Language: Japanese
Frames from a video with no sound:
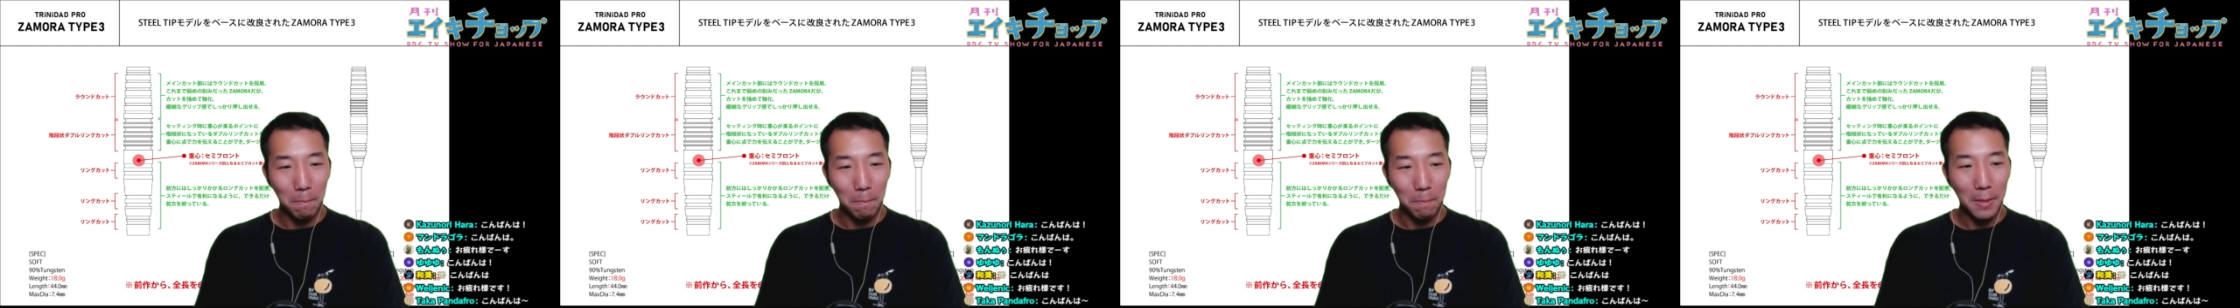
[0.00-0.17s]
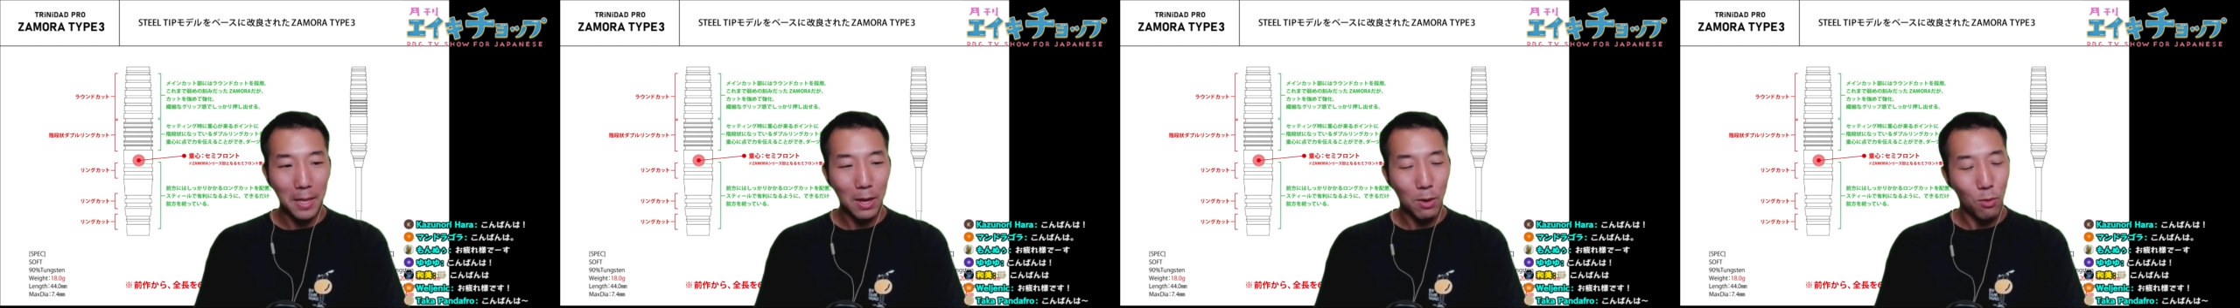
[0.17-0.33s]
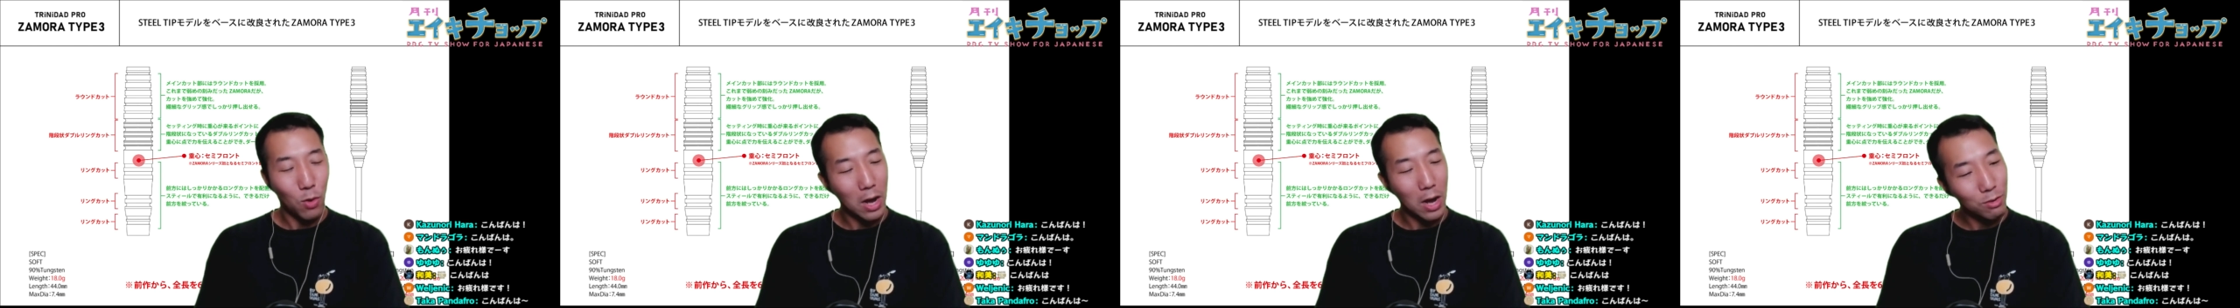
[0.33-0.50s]
だ
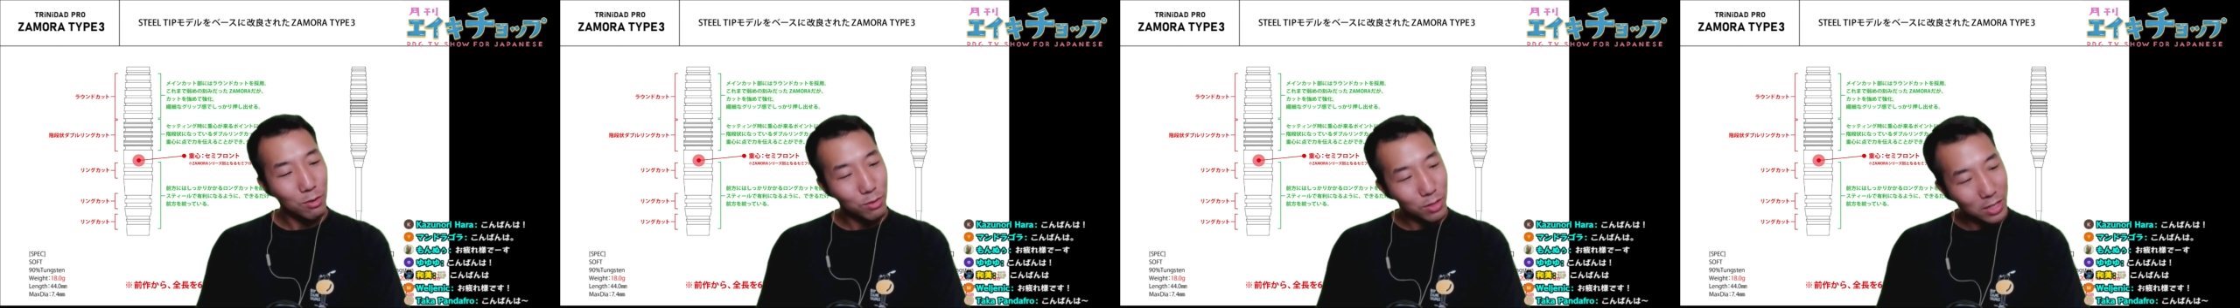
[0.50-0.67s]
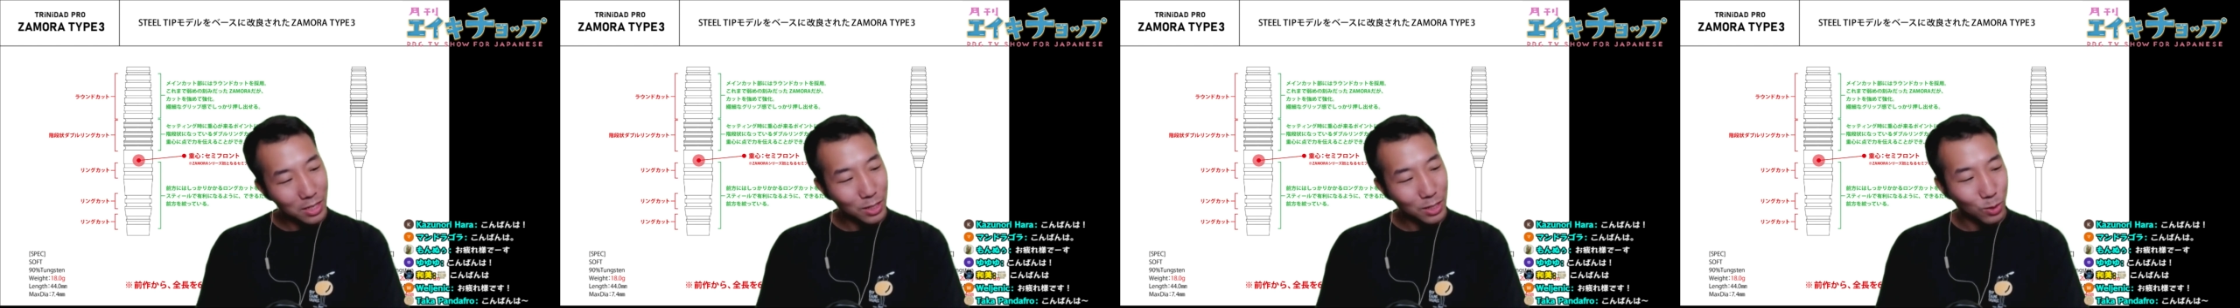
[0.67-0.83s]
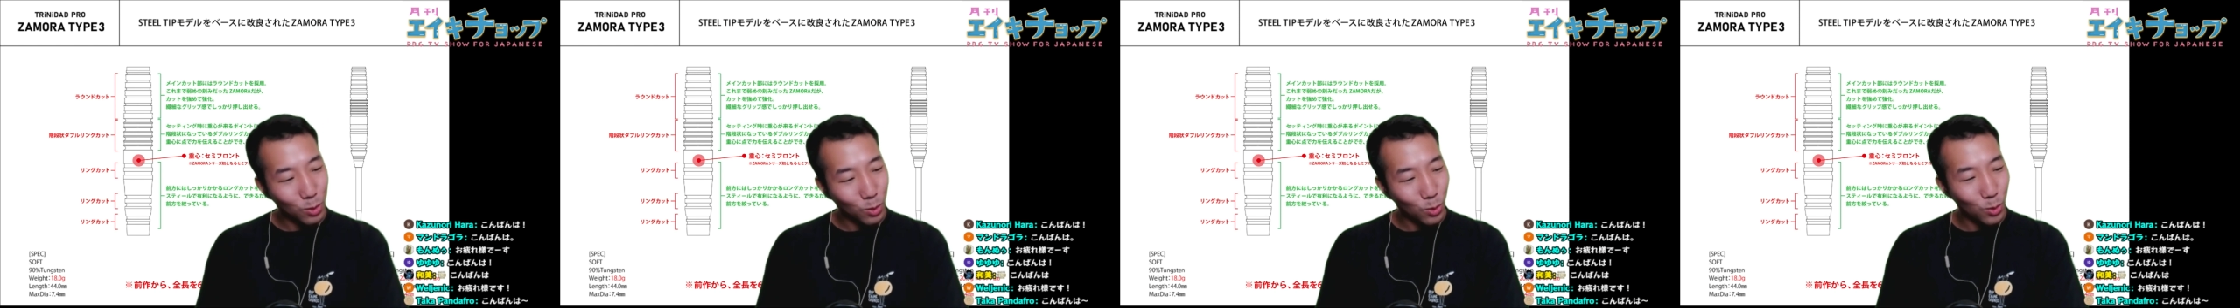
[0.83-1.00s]
から悪
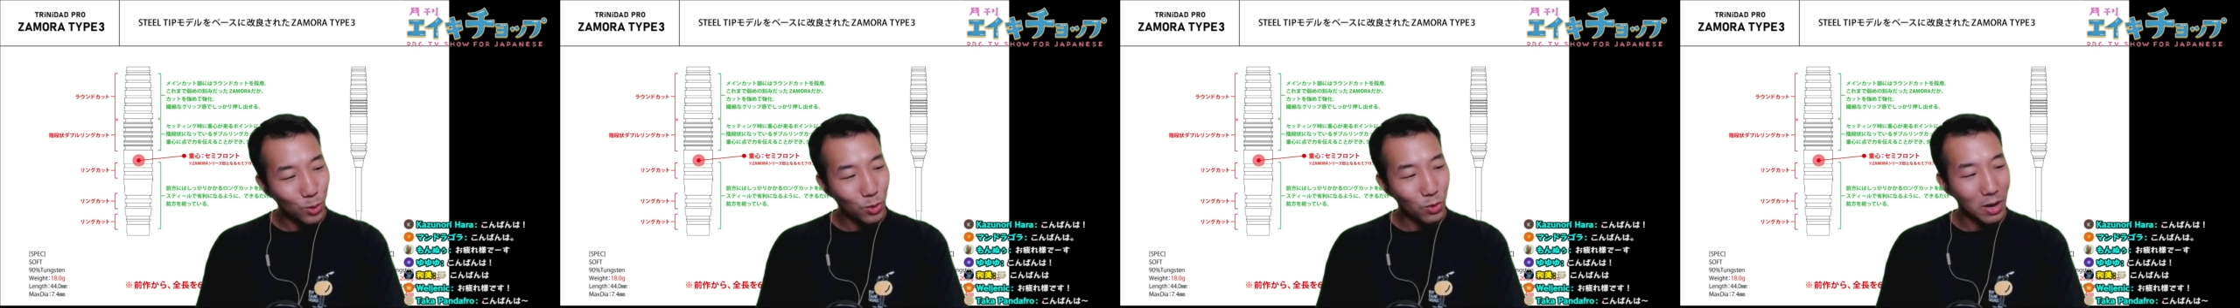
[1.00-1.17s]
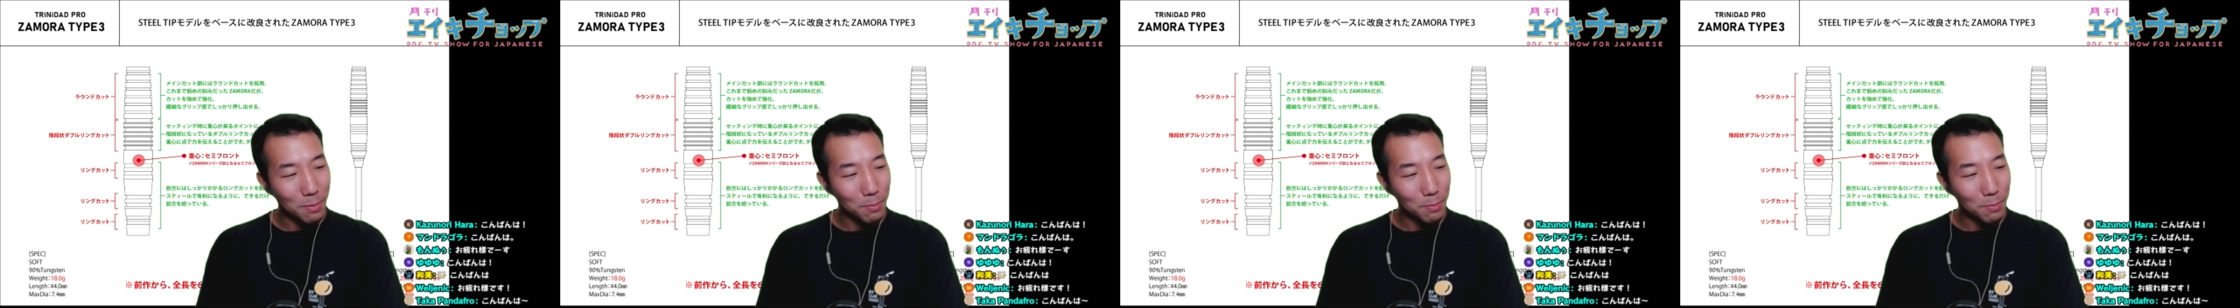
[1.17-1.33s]
いところは